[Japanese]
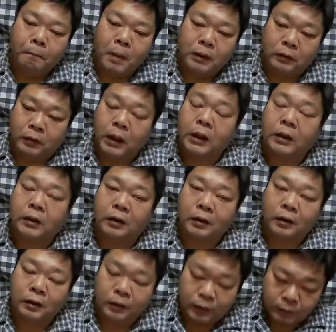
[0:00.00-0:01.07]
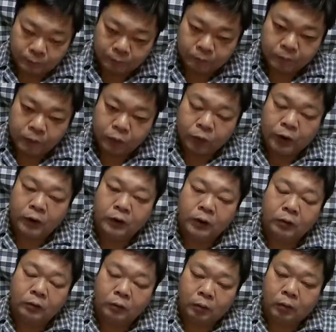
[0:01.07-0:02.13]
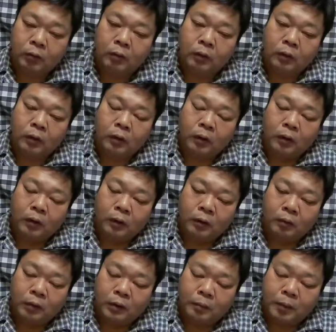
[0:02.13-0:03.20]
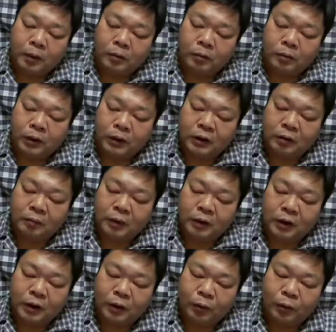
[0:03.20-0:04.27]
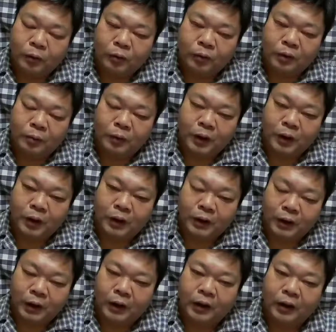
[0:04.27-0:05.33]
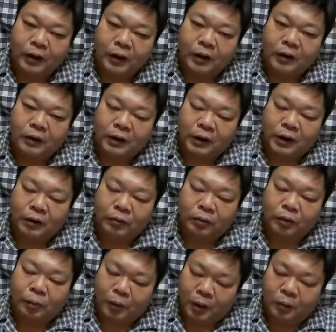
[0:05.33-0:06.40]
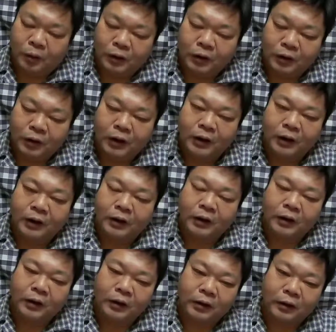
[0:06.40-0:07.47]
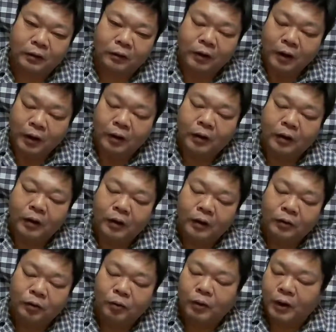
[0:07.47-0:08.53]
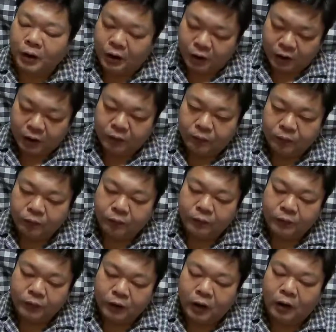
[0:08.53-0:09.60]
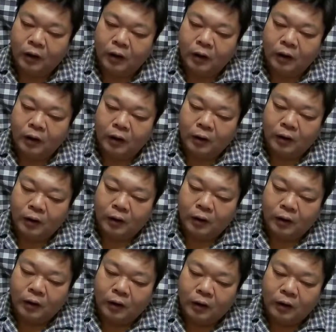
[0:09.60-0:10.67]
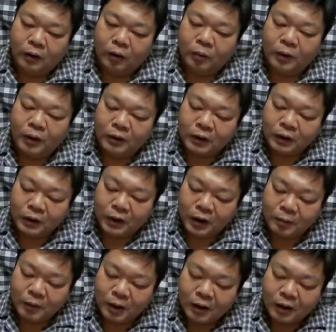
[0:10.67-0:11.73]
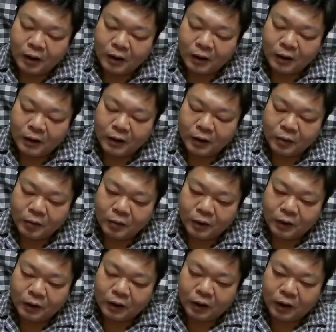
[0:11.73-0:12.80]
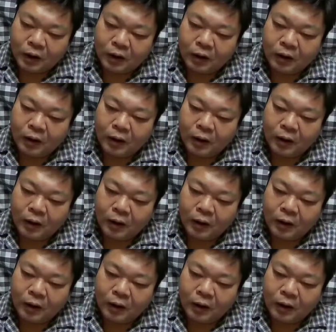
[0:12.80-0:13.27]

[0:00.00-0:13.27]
まずないんですねそれやっちゃうとまたパク・クネさんみたいにろうそくでもやられて政権吹っ飛ぶかもしれないのでそれはできないじゃあごめんなさいと謝らないって言うんだったら